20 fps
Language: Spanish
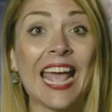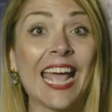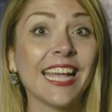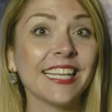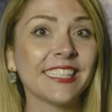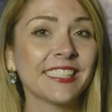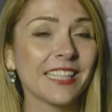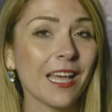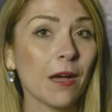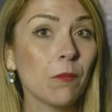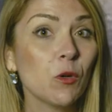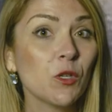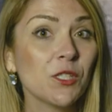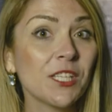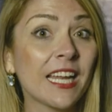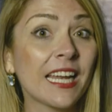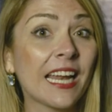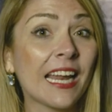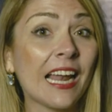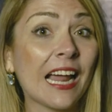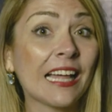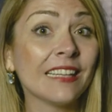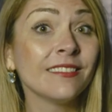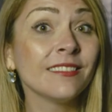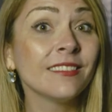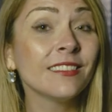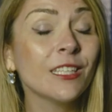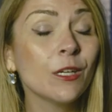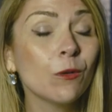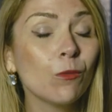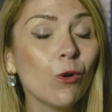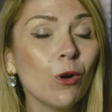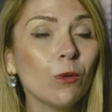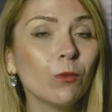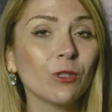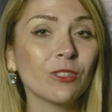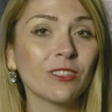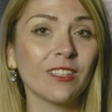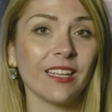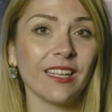Estamos en el antiguo
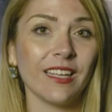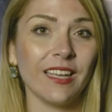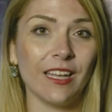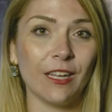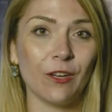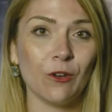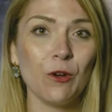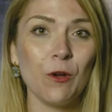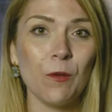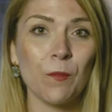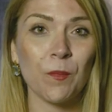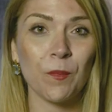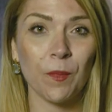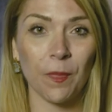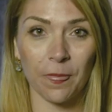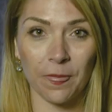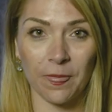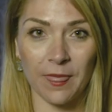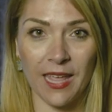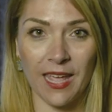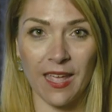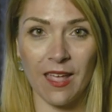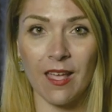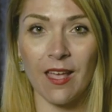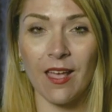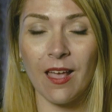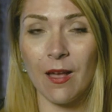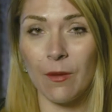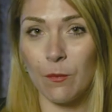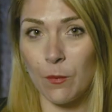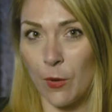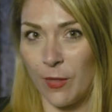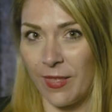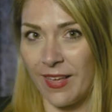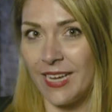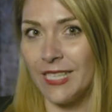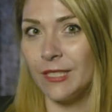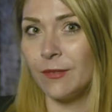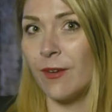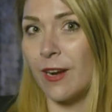botellero de
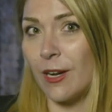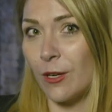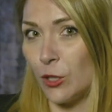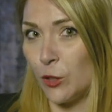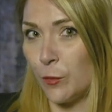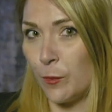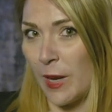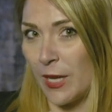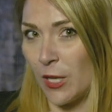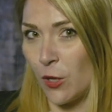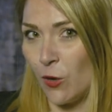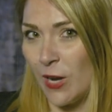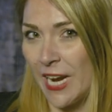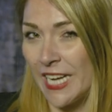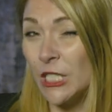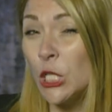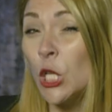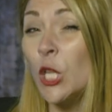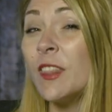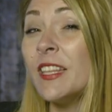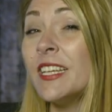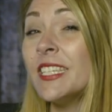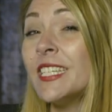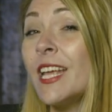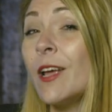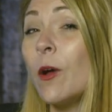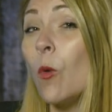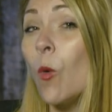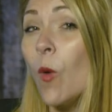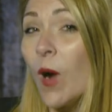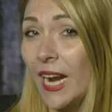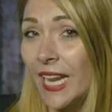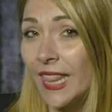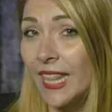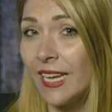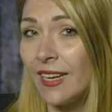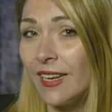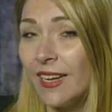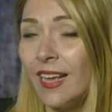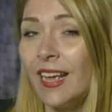bodegas franco-españolas, donde se
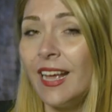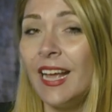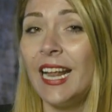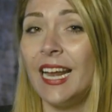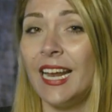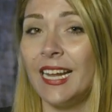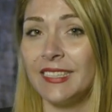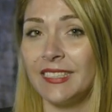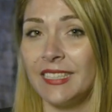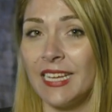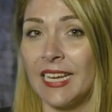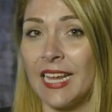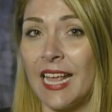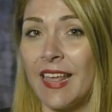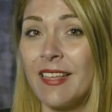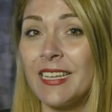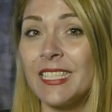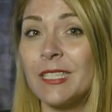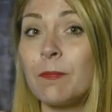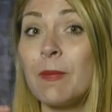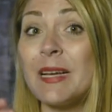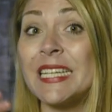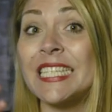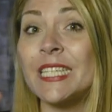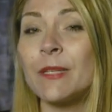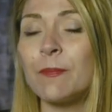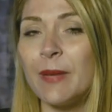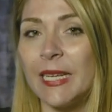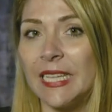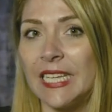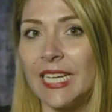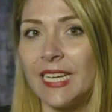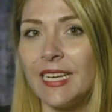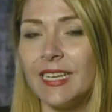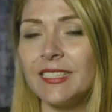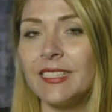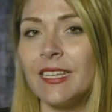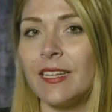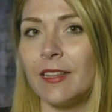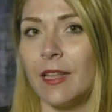guardan las añadas más
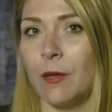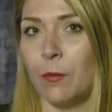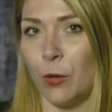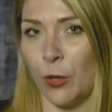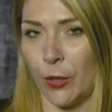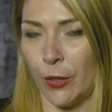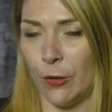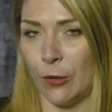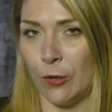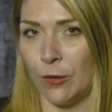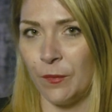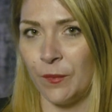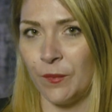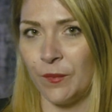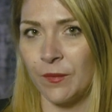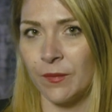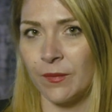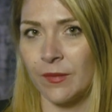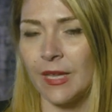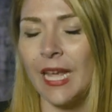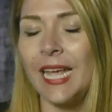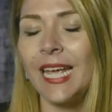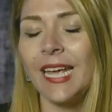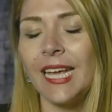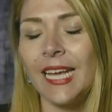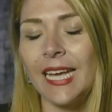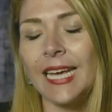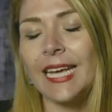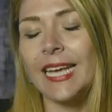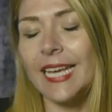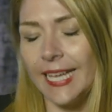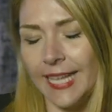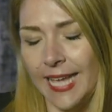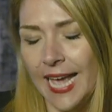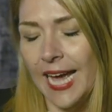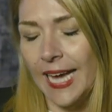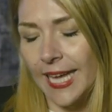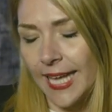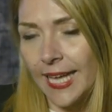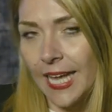míticas de Bordón. Que
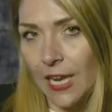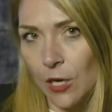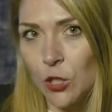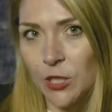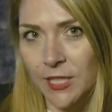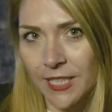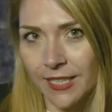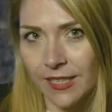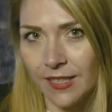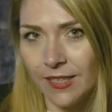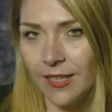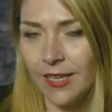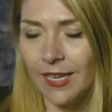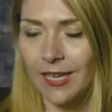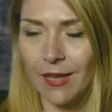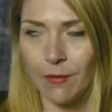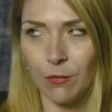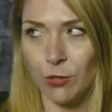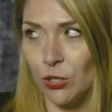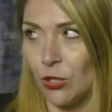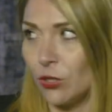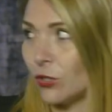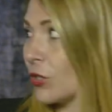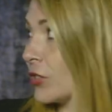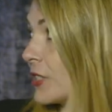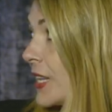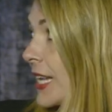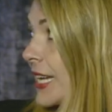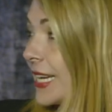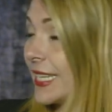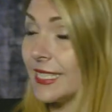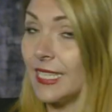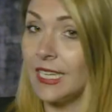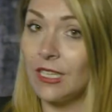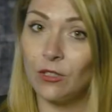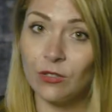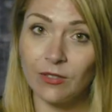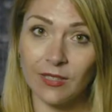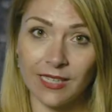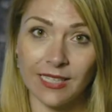ya, que ya lo sé, que vosotros en casa
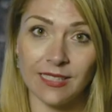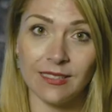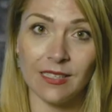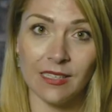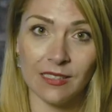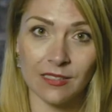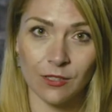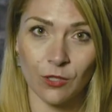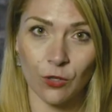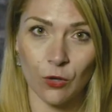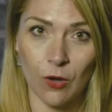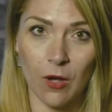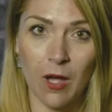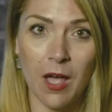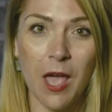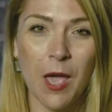no tenéis esto,